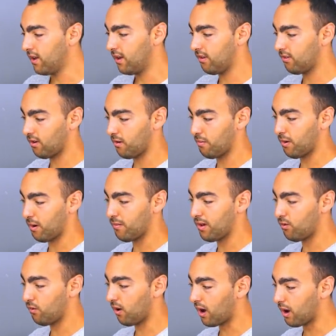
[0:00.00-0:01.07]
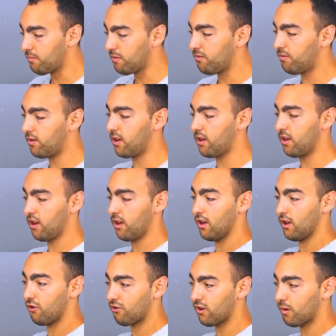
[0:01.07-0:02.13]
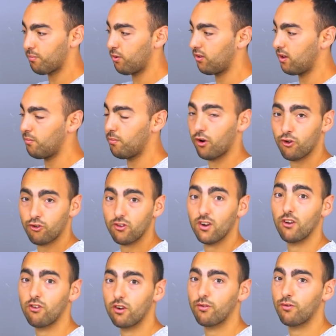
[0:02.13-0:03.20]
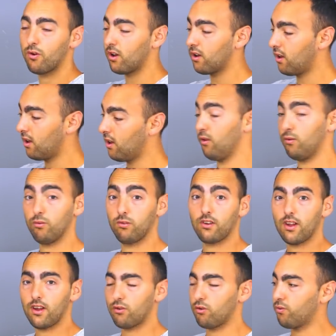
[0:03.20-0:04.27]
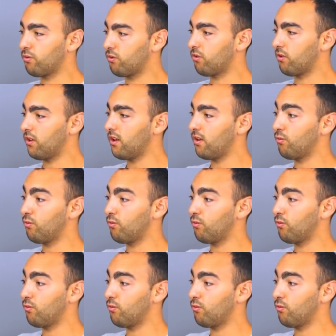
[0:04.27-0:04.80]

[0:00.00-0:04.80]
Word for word: et ça m'a permis de ramifier chaque petite branche à chaque fois donc ça a l'air de fonctionner.